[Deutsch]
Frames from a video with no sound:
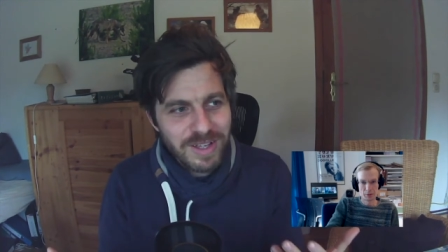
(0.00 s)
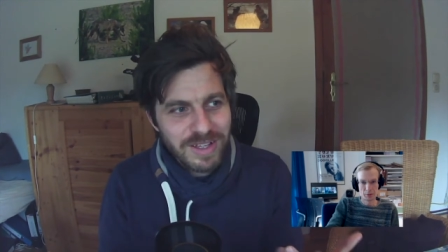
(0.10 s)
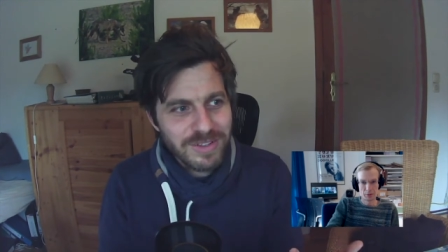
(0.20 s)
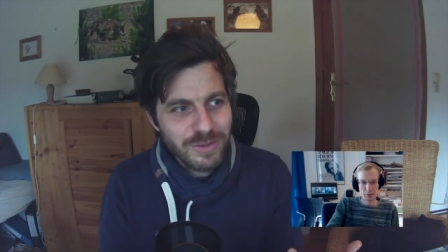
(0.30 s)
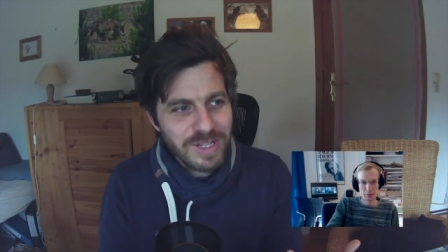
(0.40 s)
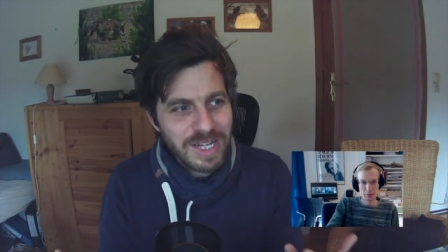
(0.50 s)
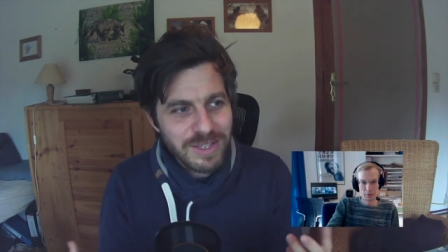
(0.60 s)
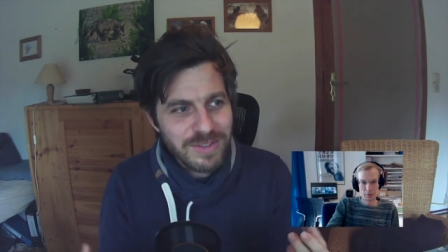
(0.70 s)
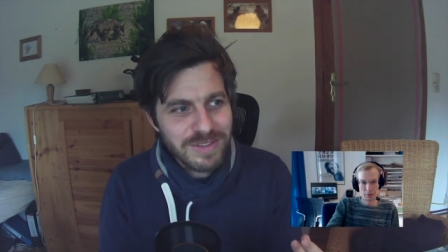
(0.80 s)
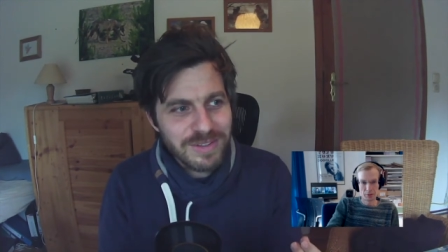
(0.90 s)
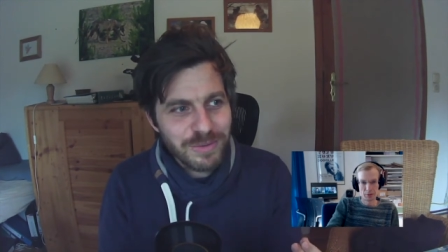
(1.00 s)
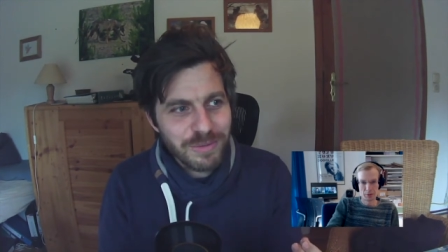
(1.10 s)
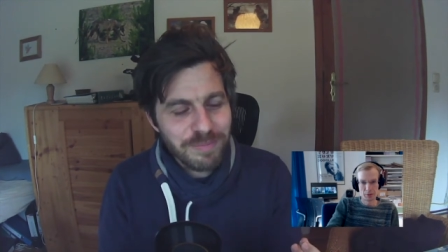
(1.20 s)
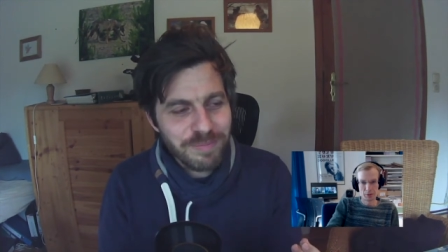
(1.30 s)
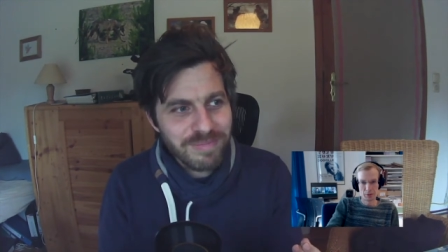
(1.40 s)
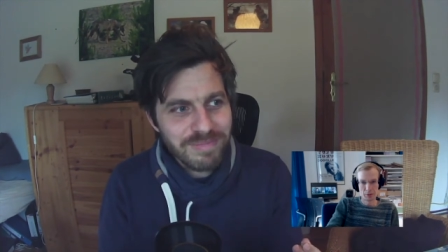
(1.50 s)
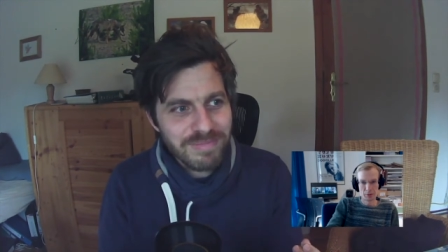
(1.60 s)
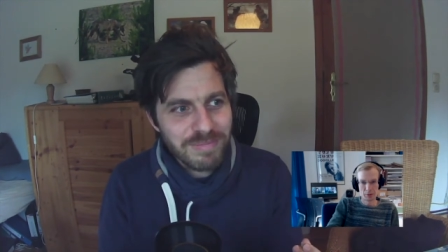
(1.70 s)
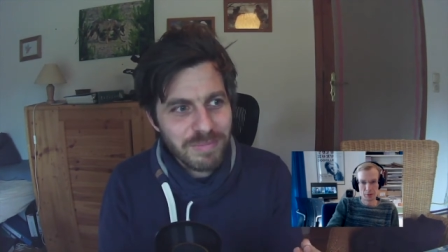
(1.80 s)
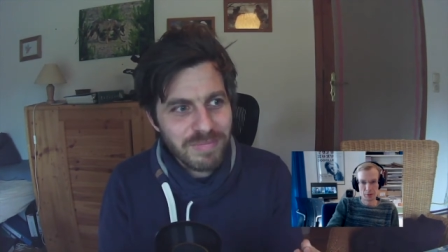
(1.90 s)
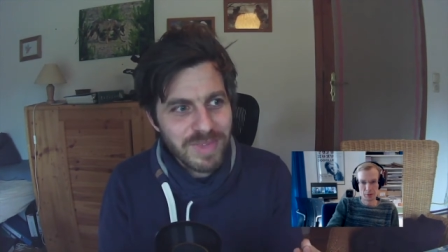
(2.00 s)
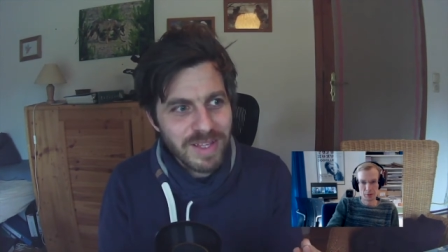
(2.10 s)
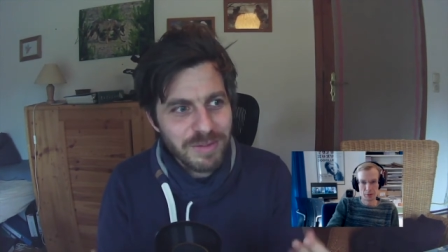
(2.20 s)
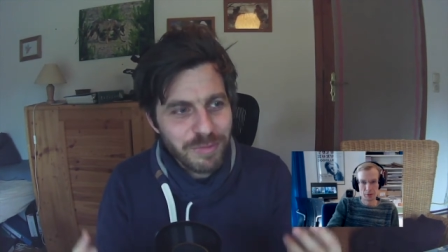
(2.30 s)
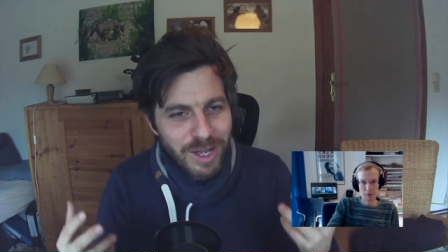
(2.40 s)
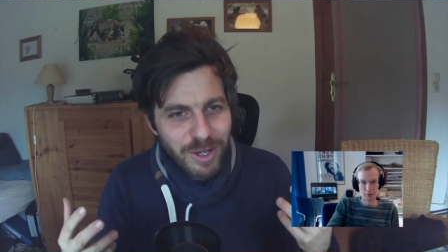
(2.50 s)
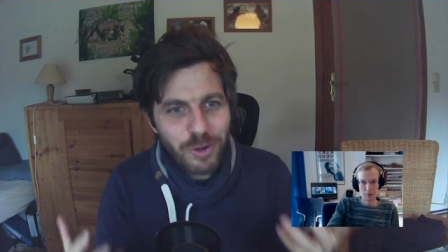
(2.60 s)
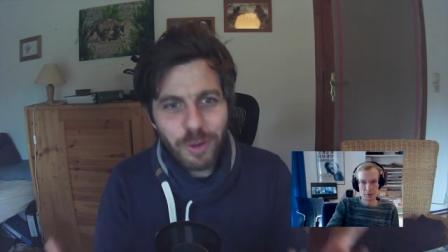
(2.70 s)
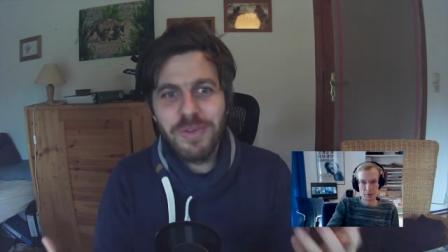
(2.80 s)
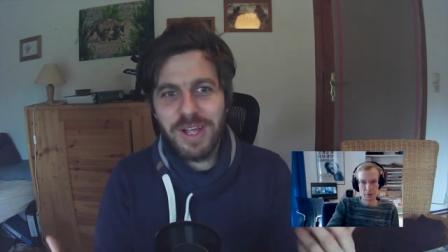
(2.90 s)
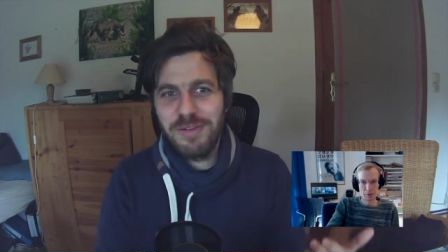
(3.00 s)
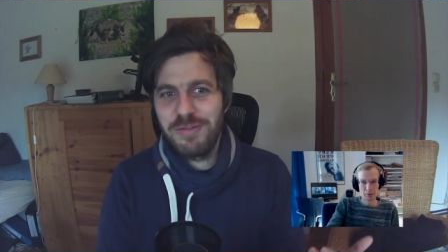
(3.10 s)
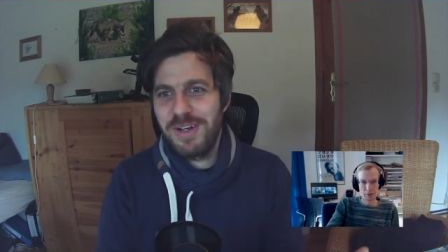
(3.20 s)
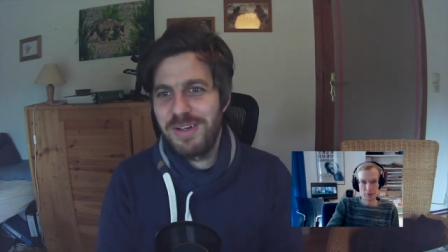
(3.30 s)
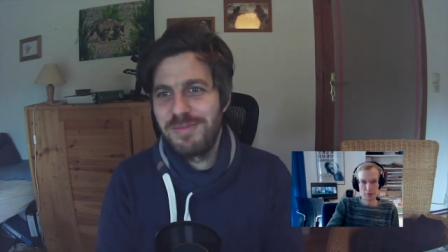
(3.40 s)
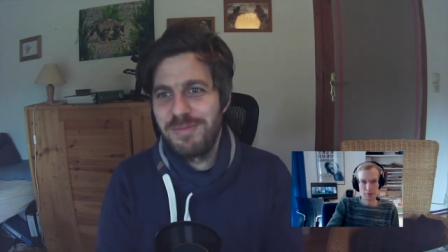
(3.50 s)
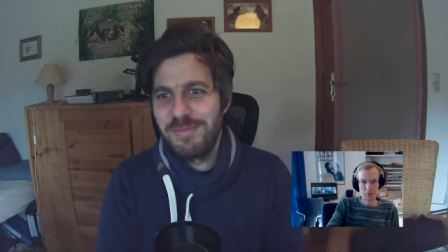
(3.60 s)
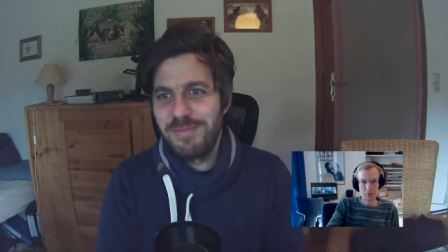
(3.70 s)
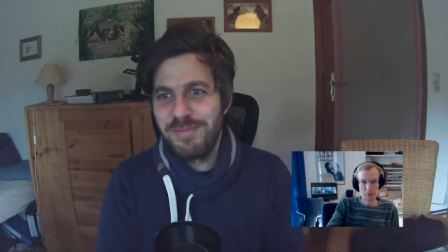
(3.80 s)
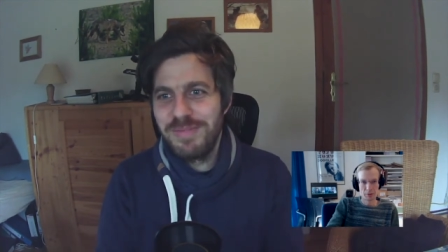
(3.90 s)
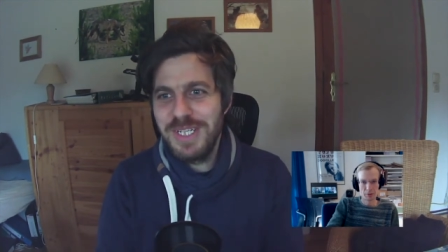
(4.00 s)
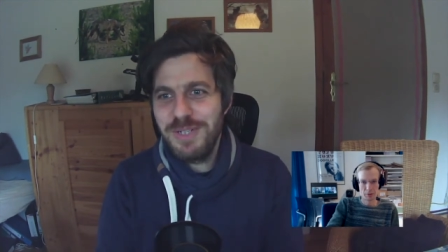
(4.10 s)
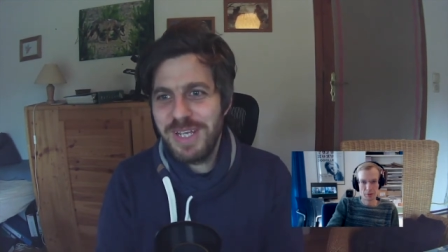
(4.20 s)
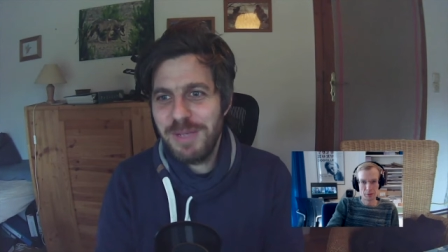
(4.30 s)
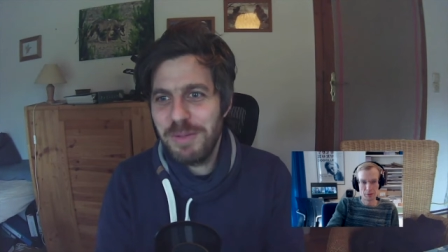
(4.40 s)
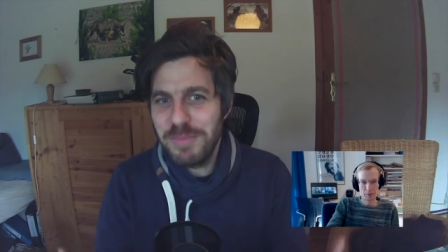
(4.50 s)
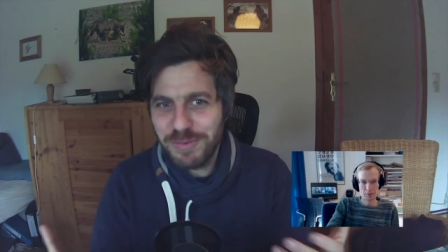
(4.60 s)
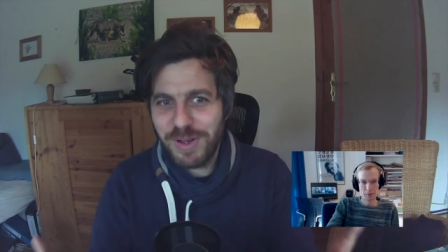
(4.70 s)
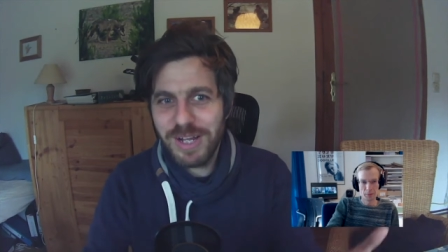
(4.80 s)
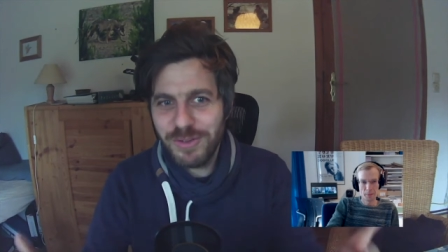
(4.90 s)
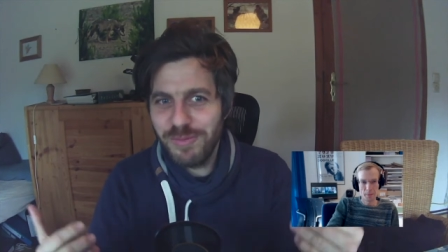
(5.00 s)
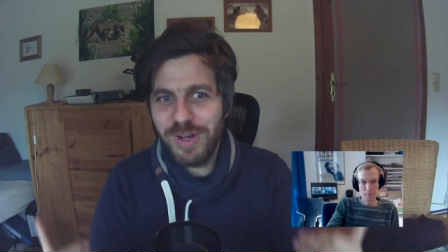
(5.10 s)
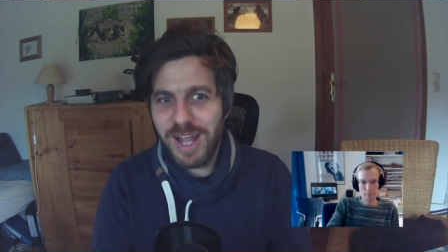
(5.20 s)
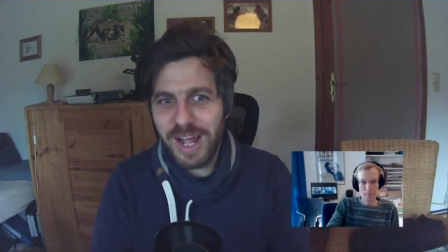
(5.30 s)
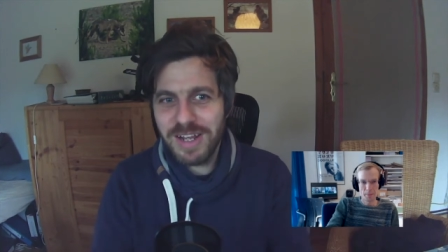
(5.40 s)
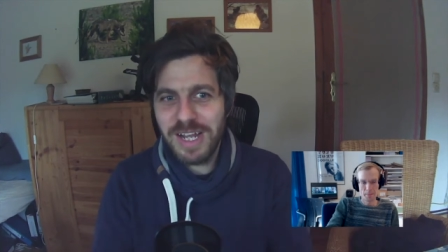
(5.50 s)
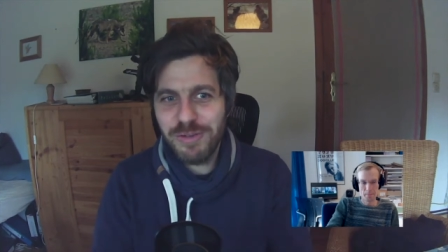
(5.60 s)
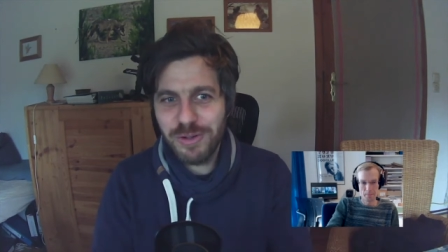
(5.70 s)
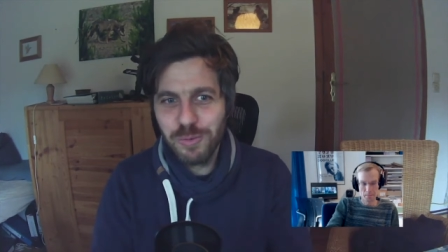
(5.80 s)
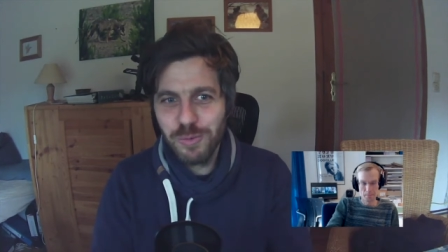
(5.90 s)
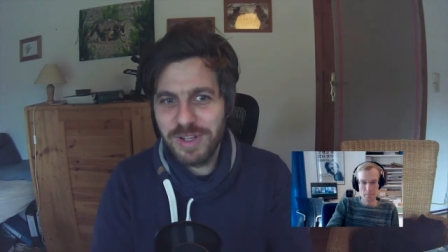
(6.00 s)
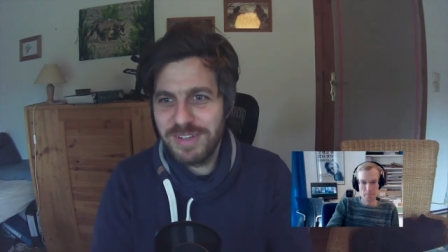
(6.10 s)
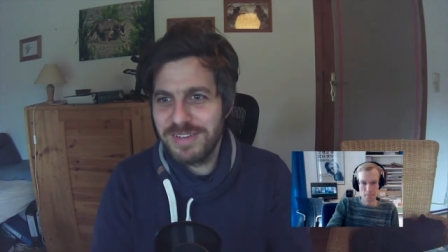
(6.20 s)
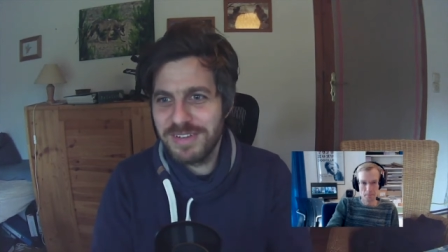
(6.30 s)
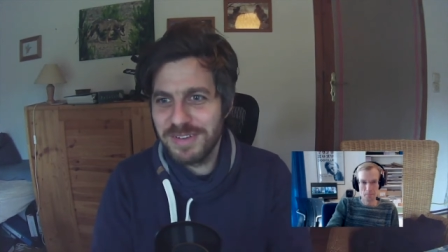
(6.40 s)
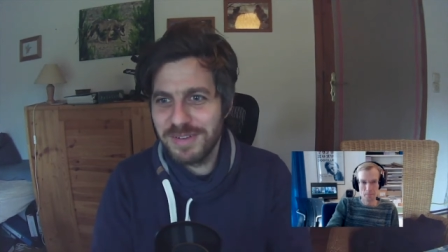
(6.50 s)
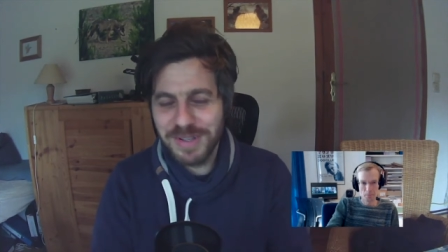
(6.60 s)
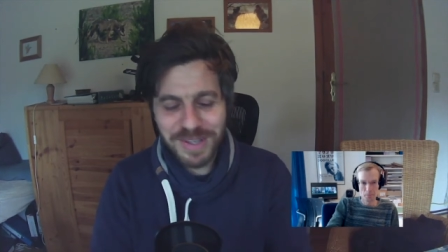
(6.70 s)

so eine ganz, die Frage kommt einfach. Nicht, weil jemand mich fragt, sondern weil alle anderen einfach tun, wer sie sind.